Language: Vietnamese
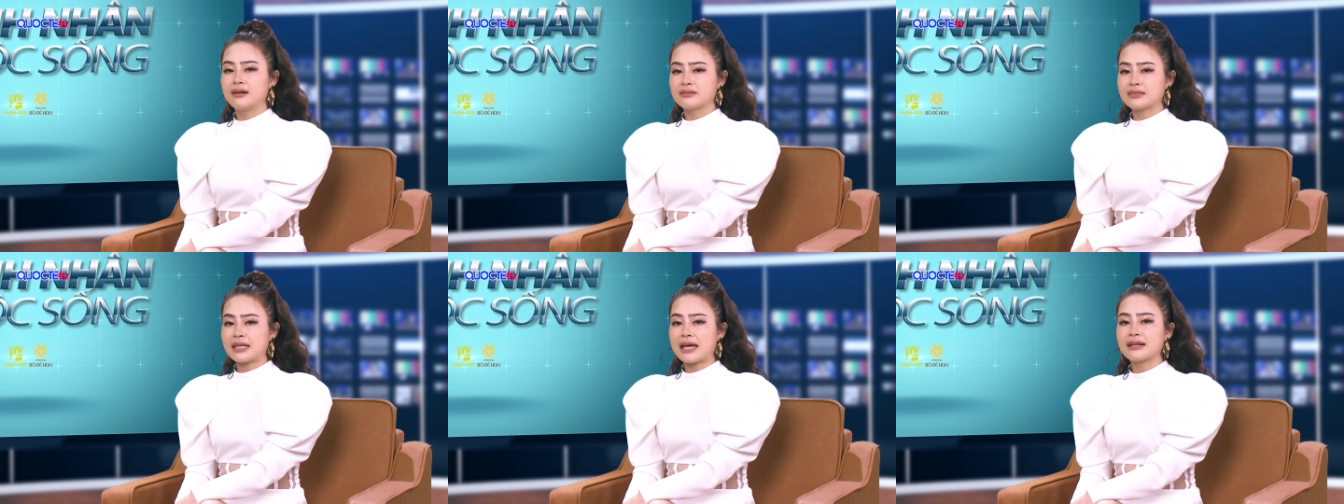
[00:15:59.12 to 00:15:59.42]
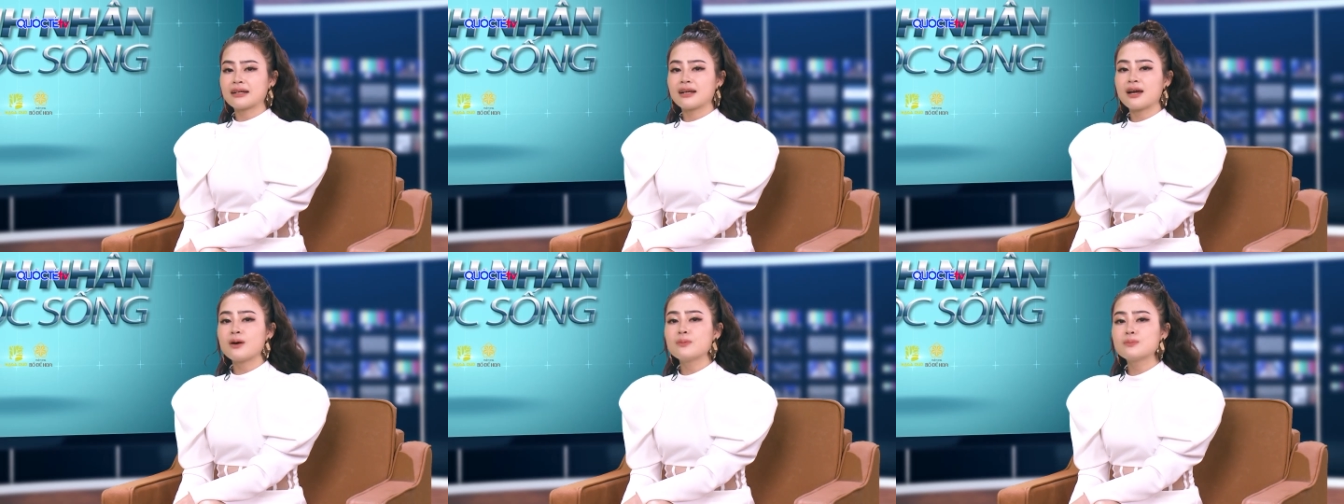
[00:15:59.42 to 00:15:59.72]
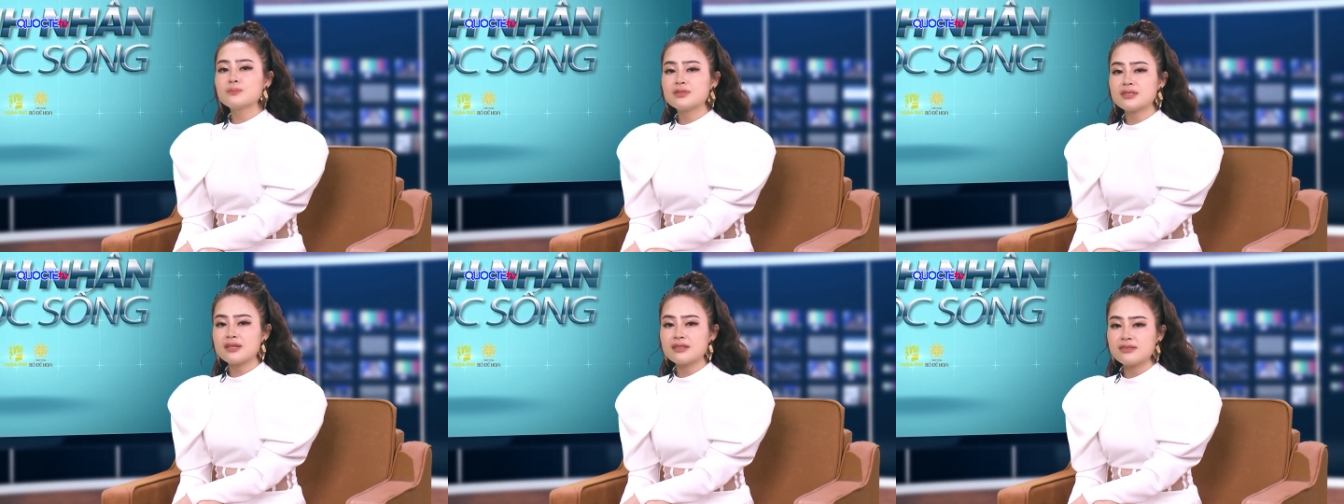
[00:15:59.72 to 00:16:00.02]
thành
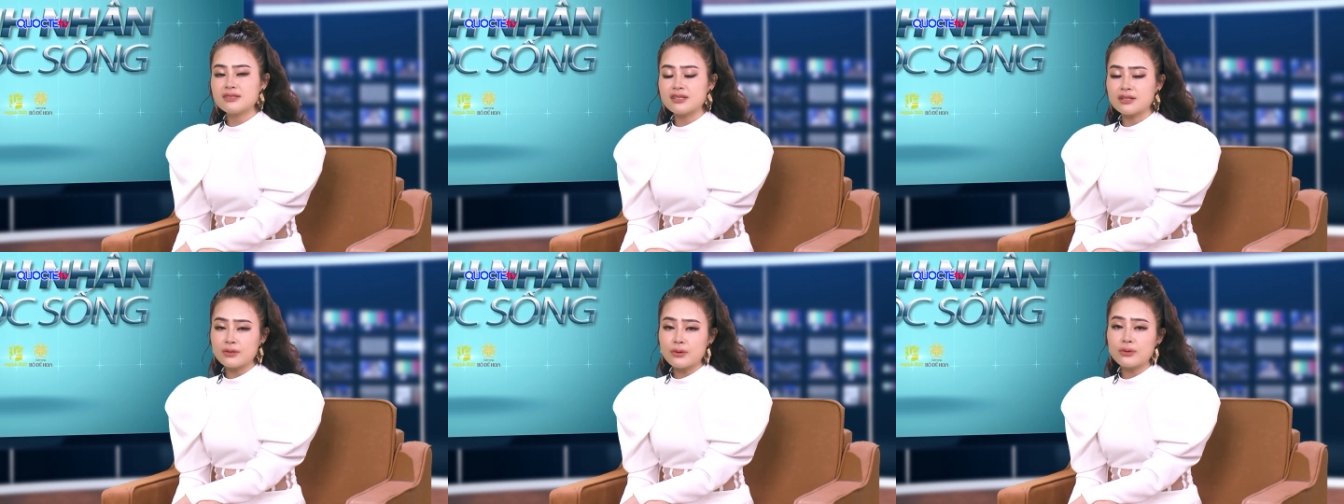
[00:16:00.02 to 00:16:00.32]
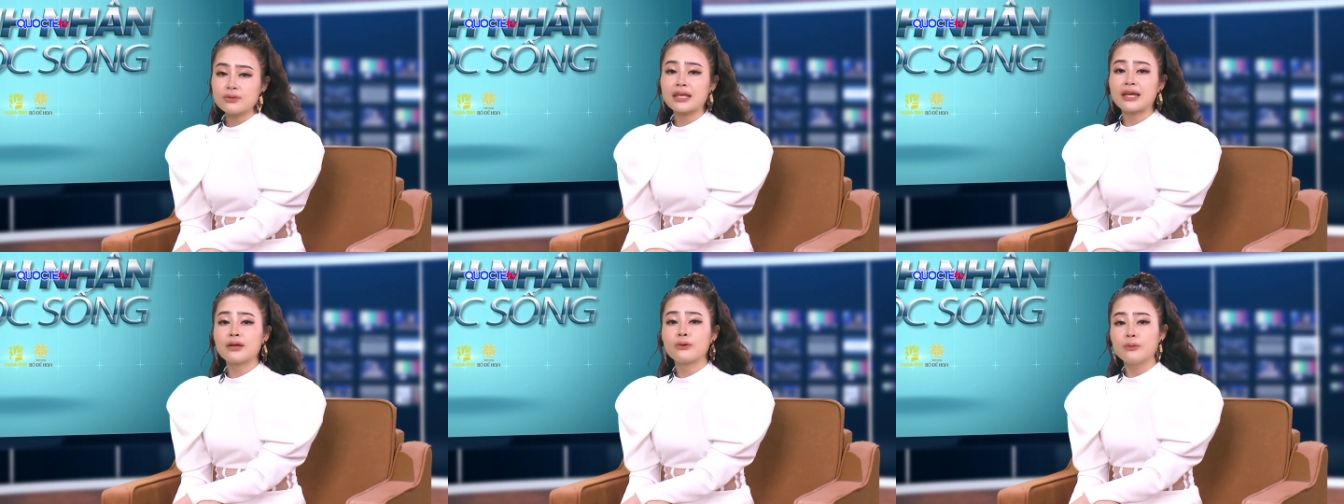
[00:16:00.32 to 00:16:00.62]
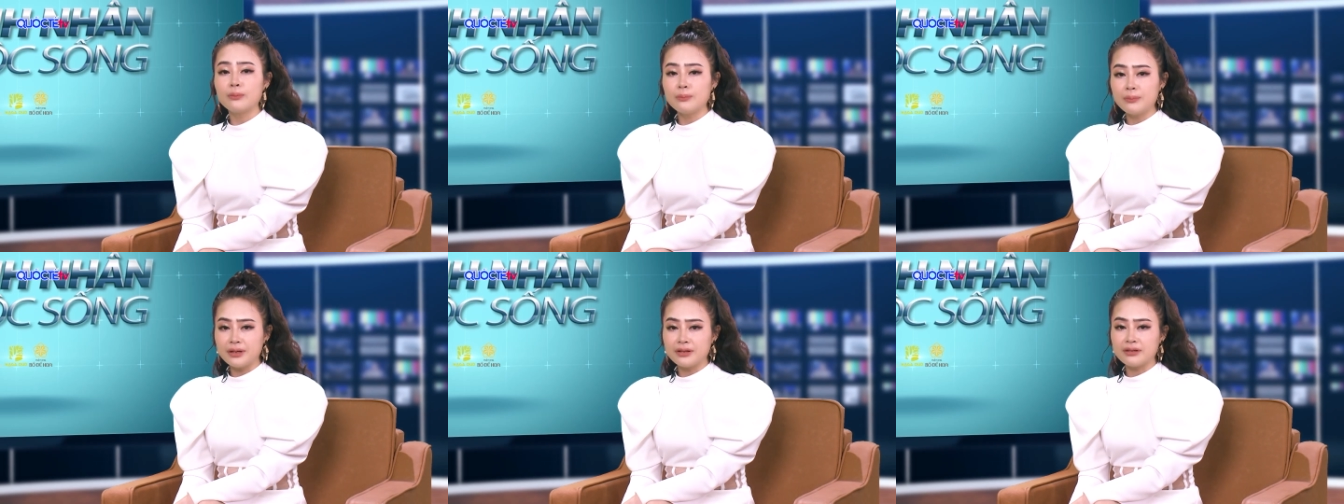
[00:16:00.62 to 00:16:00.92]
công trên chính đôi tay của
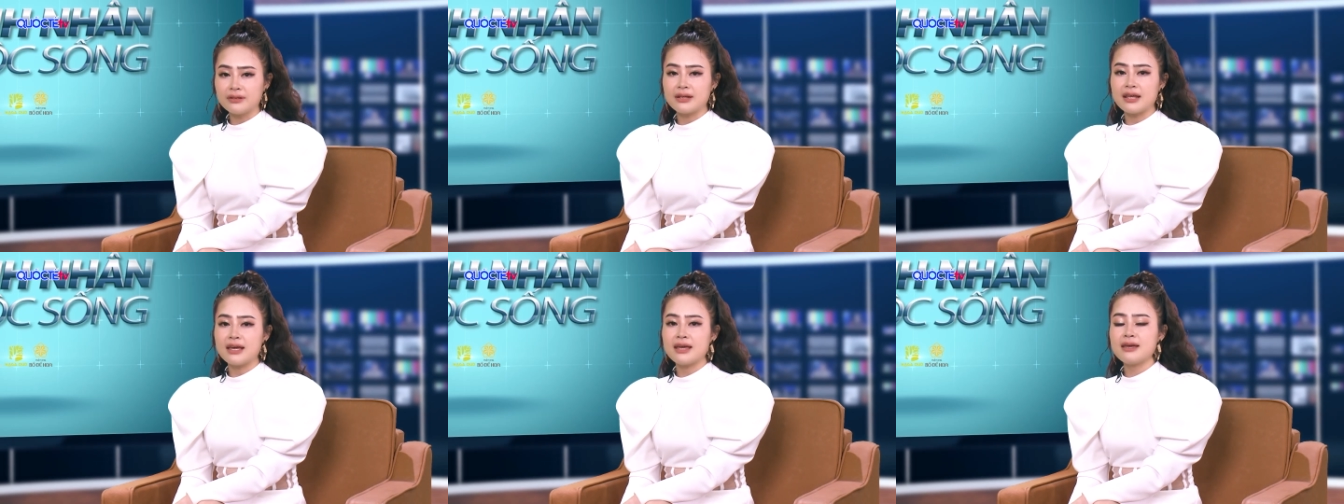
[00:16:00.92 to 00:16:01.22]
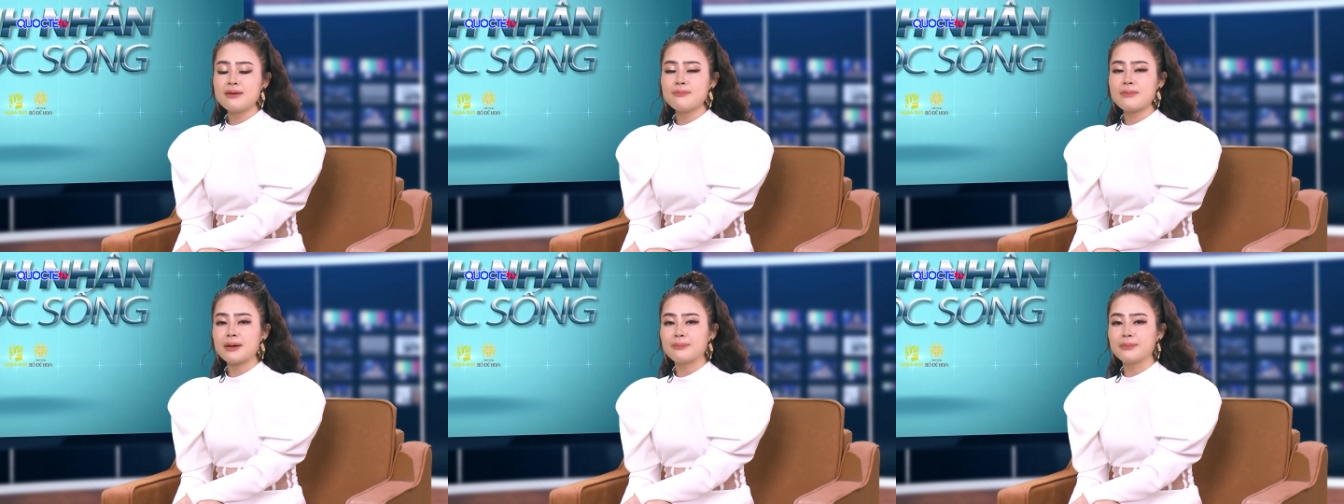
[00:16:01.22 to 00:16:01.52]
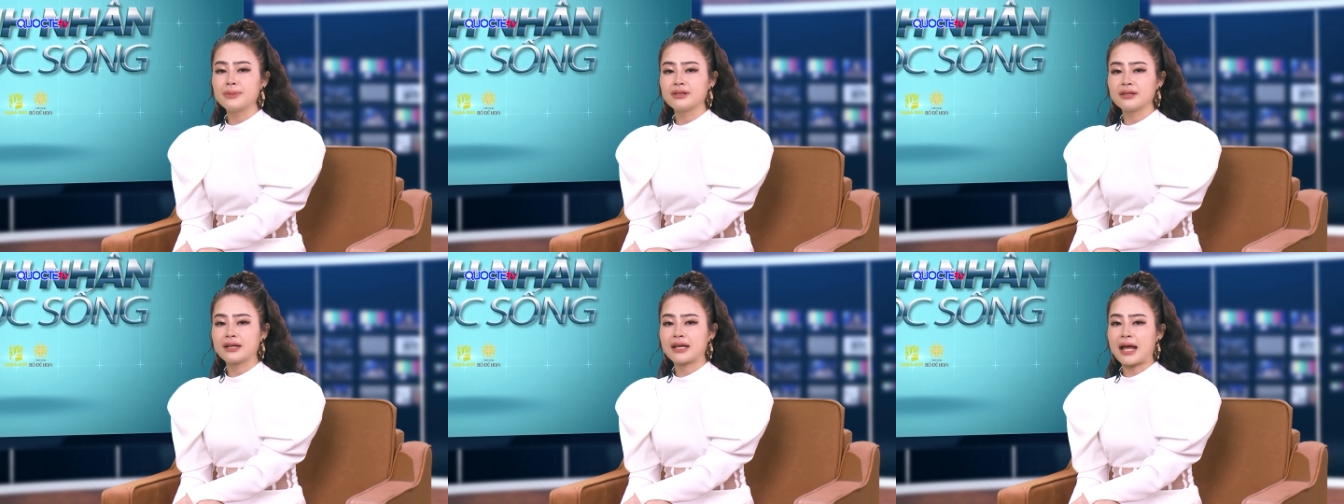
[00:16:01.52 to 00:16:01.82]
mình, để mà
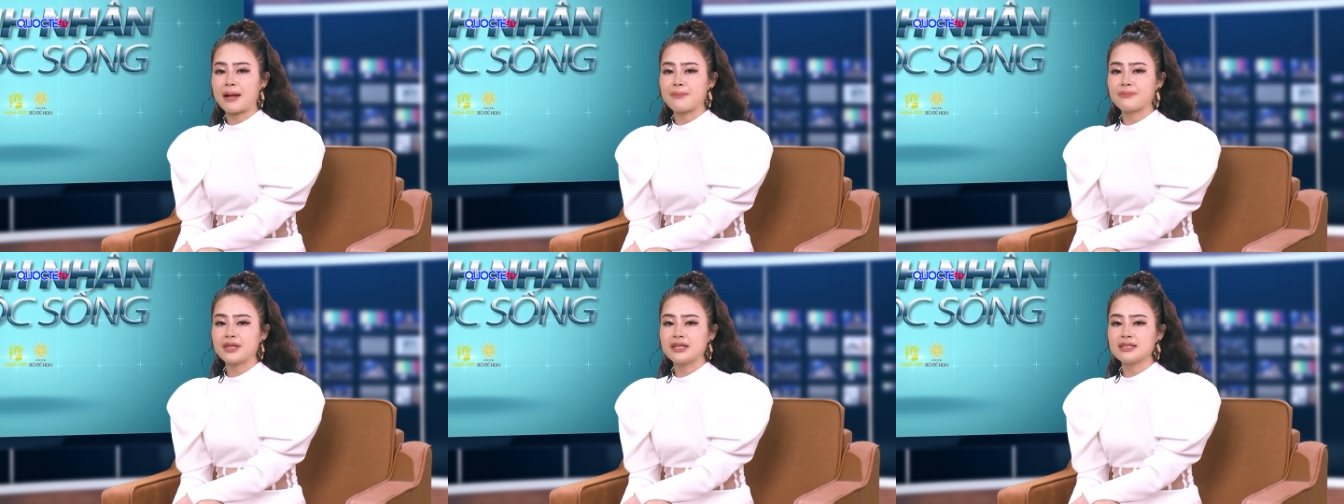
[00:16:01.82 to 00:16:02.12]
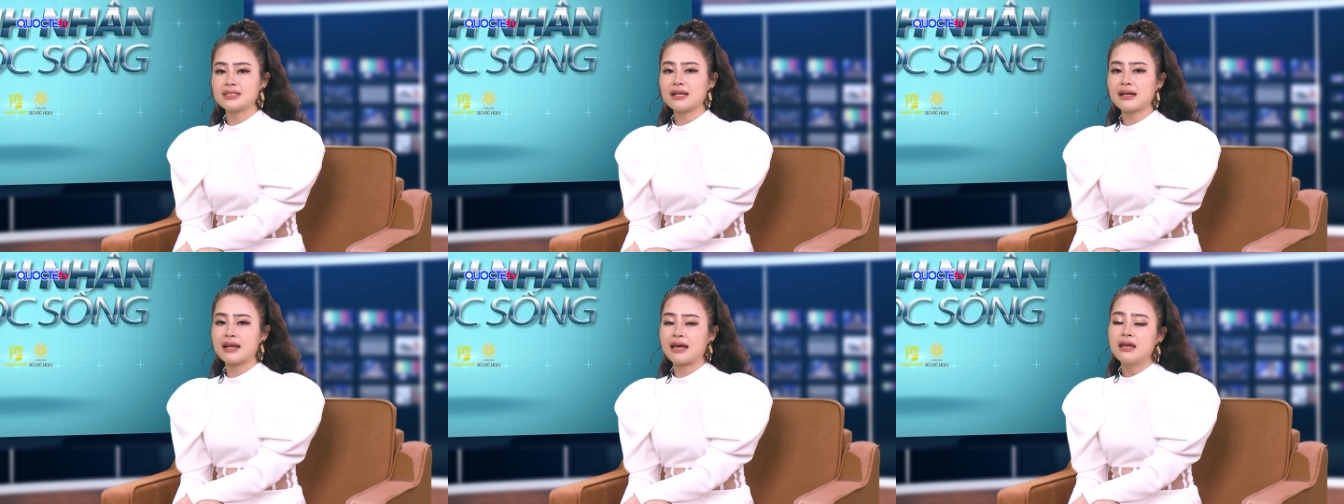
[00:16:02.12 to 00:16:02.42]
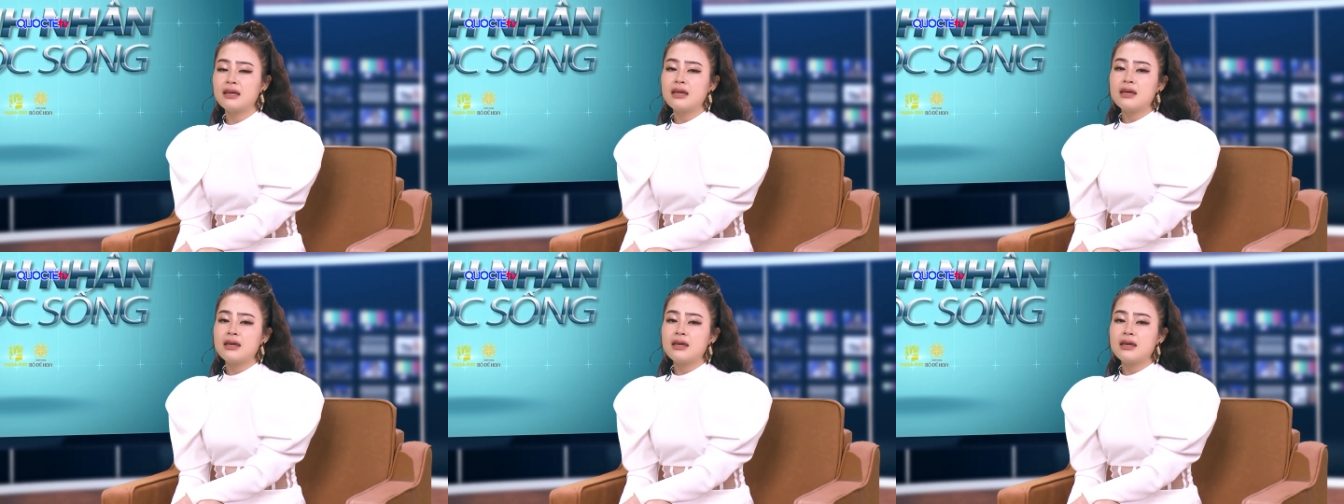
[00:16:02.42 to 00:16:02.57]
mình cảm thấy rằng là